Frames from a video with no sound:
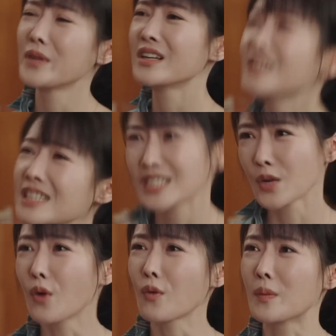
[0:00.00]
别人的事
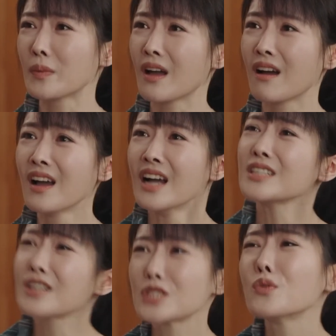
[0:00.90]
情我管不了，
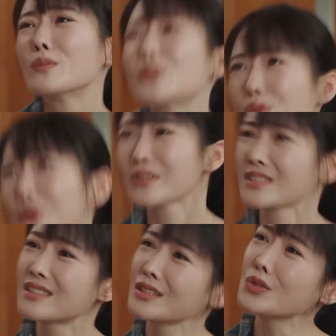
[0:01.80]
这可是我们所有
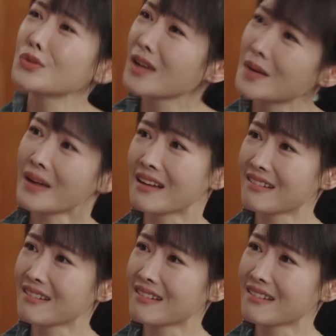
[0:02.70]
的积蓄啊，